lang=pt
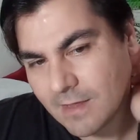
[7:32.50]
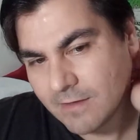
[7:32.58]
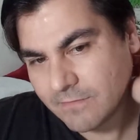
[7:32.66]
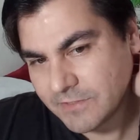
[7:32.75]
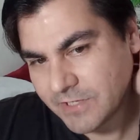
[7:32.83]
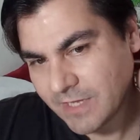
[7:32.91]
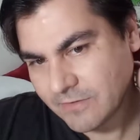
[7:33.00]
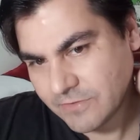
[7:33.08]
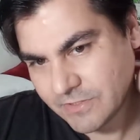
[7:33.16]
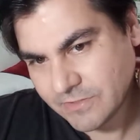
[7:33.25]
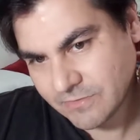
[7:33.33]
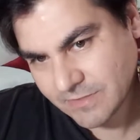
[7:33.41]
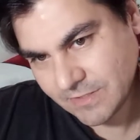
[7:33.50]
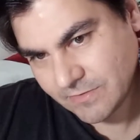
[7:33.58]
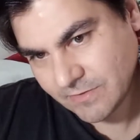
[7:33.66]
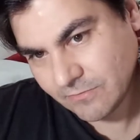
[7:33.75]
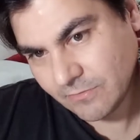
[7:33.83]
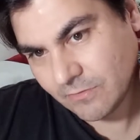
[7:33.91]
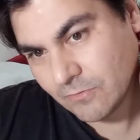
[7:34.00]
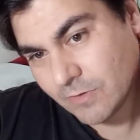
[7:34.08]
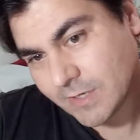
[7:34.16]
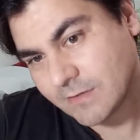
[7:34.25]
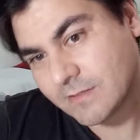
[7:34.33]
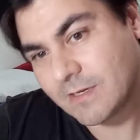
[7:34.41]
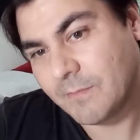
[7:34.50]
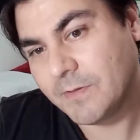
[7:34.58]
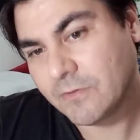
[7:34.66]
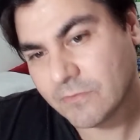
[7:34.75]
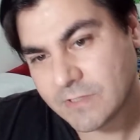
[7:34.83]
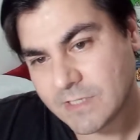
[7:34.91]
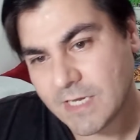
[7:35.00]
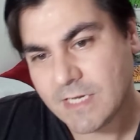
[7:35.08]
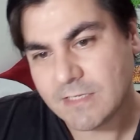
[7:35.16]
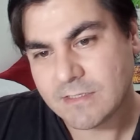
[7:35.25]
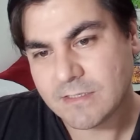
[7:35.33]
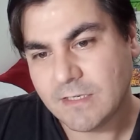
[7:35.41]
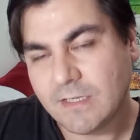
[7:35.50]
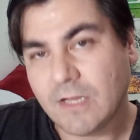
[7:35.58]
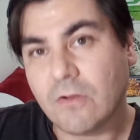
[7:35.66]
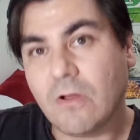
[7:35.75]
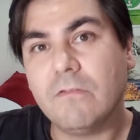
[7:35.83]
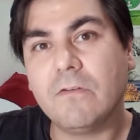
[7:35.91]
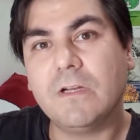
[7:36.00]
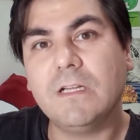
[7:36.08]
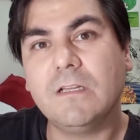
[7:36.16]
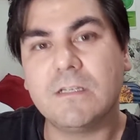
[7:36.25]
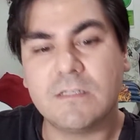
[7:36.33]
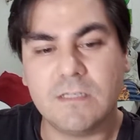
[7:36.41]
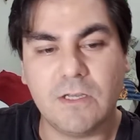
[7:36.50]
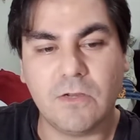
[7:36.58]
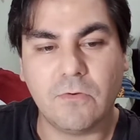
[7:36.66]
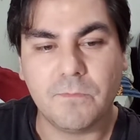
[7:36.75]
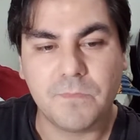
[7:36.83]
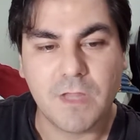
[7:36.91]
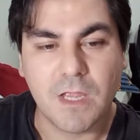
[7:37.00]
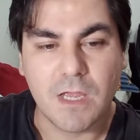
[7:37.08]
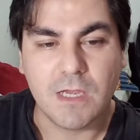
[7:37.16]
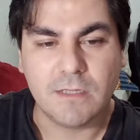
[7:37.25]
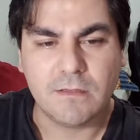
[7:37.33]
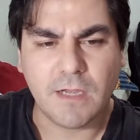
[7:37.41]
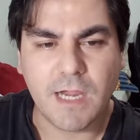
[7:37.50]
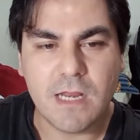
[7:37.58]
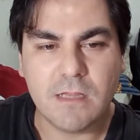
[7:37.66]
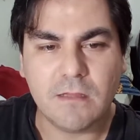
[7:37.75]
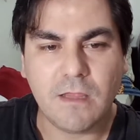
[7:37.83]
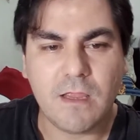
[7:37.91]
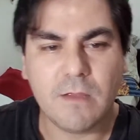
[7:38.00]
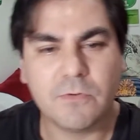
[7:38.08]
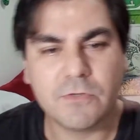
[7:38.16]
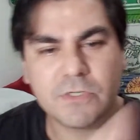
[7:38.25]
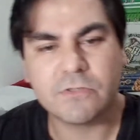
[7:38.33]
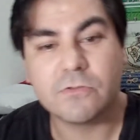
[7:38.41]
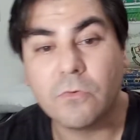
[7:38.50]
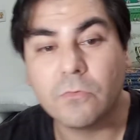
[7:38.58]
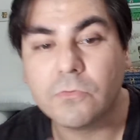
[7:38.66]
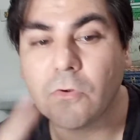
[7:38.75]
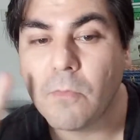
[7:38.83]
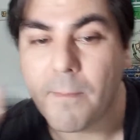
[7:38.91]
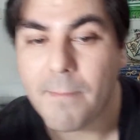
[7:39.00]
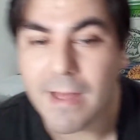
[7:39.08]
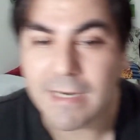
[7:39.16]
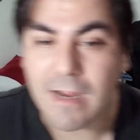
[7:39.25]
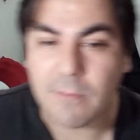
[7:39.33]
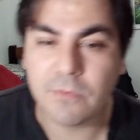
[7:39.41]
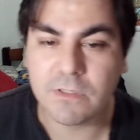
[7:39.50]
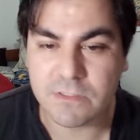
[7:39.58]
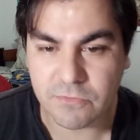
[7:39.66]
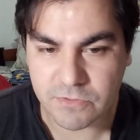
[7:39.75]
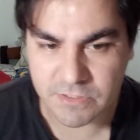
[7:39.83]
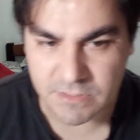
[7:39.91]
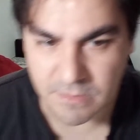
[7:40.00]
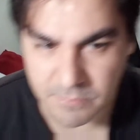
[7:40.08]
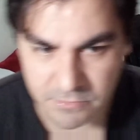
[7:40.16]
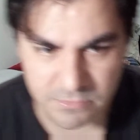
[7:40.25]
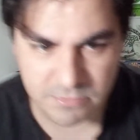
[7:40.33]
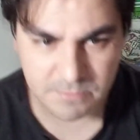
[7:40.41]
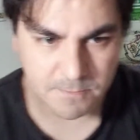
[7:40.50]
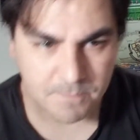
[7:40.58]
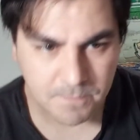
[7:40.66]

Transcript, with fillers: Evangelho de Jesus Cristo segundo Lucas, capítulo 6, 39 e 45. Naquele tempo, Jesus contou uma parábola aos seus discípulos.